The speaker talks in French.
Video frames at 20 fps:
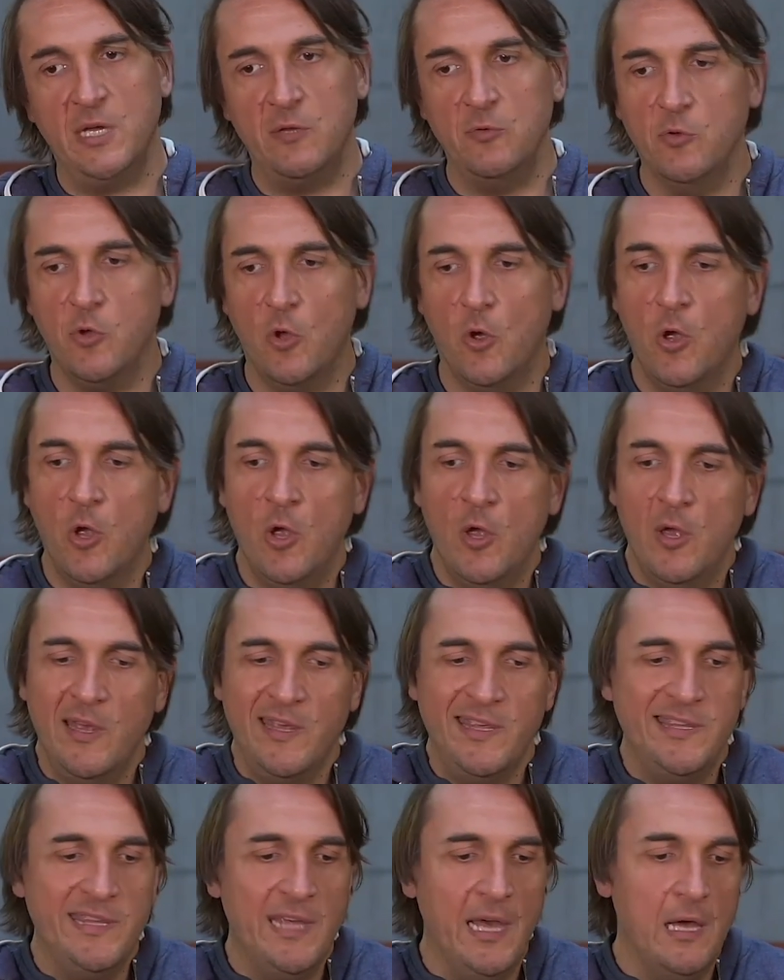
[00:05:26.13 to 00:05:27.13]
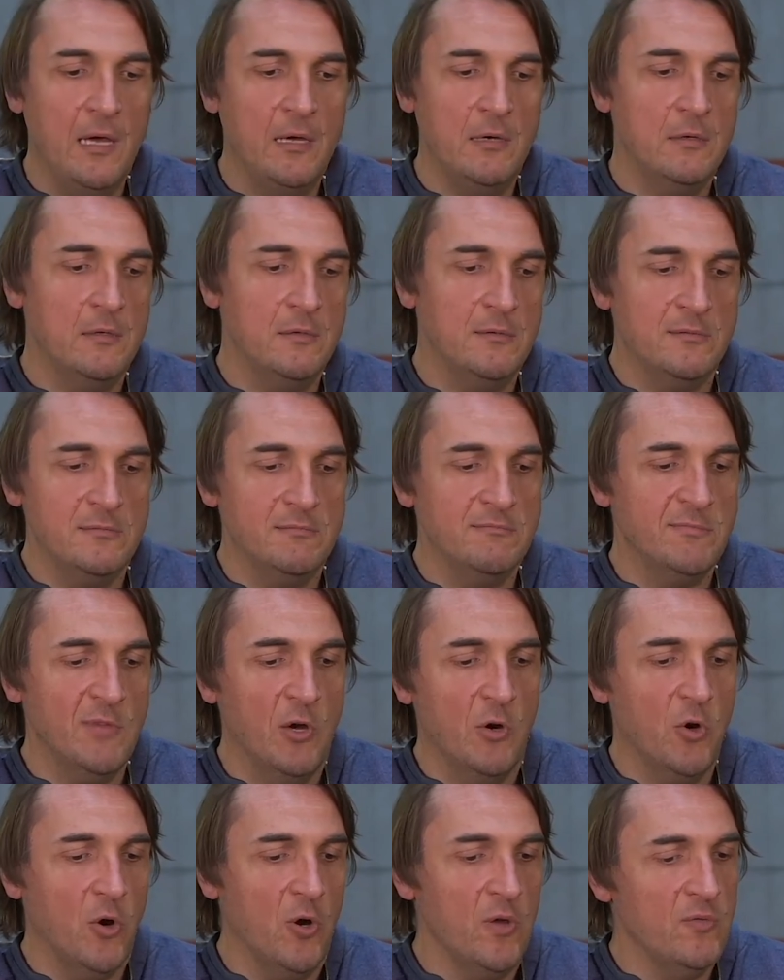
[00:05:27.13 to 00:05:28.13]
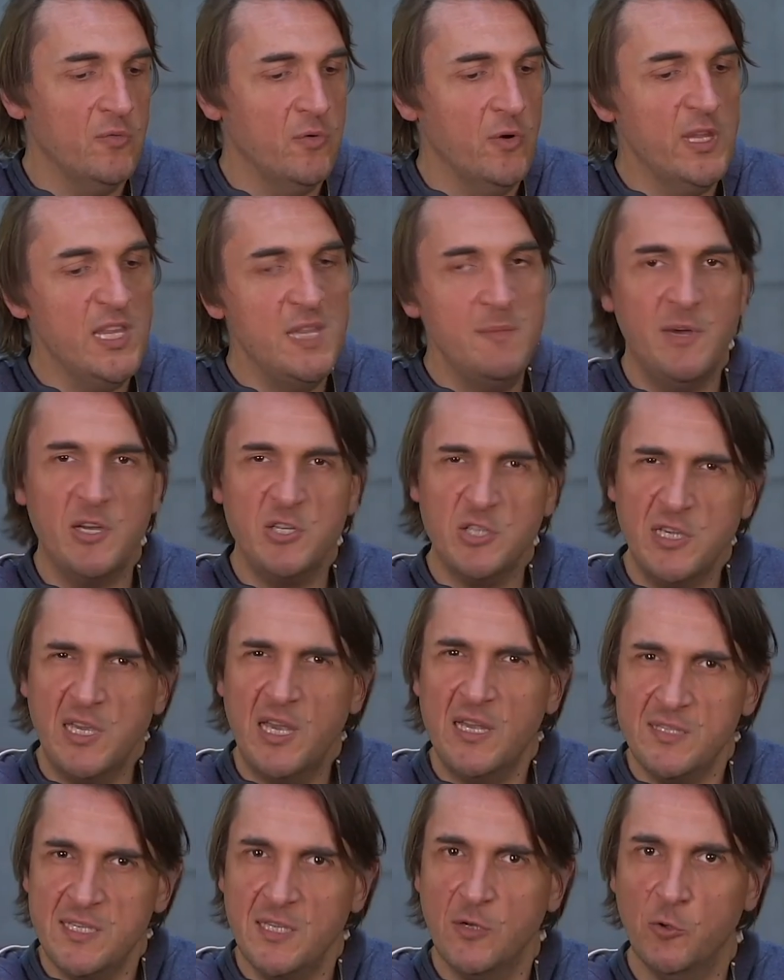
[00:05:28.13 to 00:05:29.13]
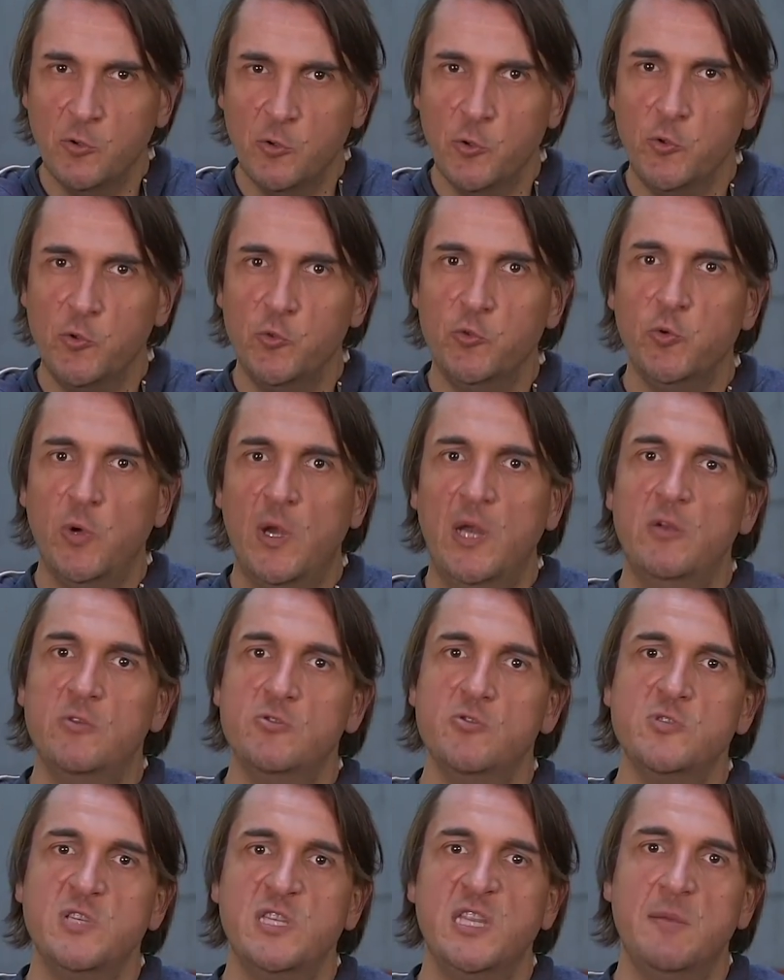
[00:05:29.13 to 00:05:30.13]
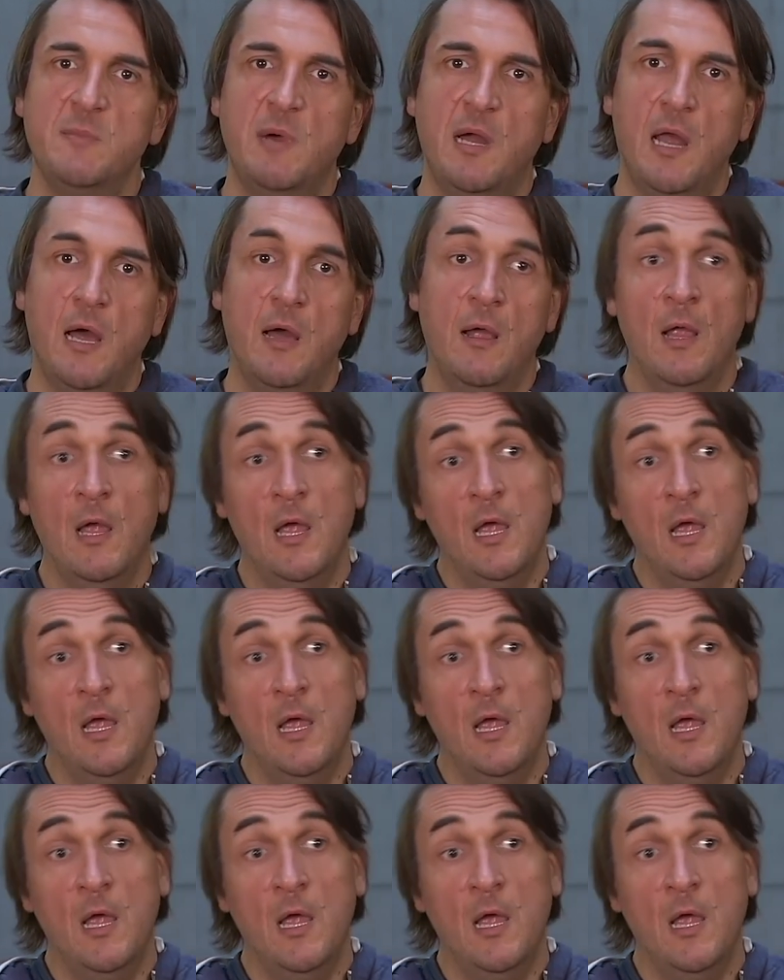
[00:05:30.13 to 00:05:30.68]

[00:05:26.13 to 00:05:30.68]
Hein. Donc il y a, encore une fois, une imagerie assez contre-culturelle de ce cinéma-là.